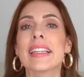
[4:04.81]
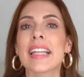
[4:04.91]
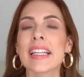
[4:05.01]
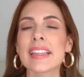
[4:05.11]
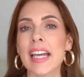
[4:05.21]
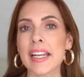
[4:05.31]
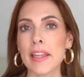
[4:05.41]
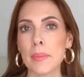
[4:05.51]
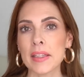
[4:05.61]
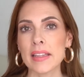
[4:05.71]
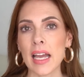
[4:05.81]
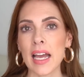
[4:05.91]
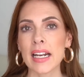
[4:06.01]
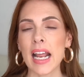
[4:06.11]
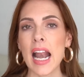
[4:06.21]
Tratar de
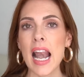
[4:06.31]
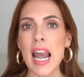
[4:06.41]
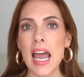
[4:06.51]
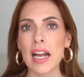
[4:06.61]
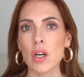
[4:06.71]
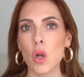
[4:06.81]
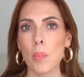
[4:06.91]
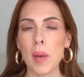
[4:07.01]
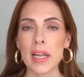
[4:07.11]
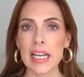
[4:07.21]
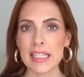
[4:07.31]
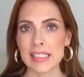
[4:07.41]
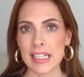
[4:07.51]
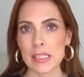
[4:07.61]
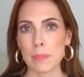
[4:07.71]
evitar la ropa y las
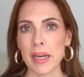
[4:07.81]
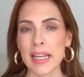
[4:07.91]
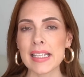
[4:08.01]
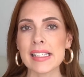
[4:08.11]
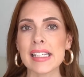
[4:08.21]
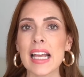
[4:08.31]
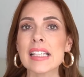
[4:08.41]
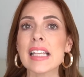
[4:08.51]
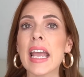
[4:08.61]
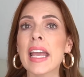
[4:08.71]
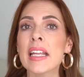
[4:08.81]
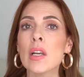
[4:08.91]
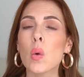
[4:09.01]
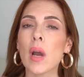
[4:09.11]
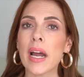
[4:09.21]
transparencias
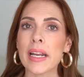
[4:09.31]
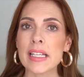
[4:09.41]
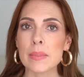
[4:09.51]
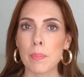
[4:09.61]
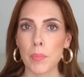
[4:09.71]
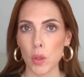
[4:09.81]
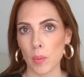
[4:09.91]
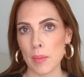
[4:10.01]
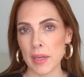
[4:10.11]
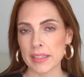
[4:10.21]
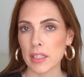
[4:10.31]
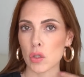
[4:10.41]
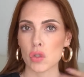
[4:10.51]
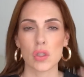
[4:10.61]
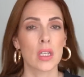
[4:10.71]
en lugares
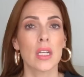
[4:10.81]
problemáticos.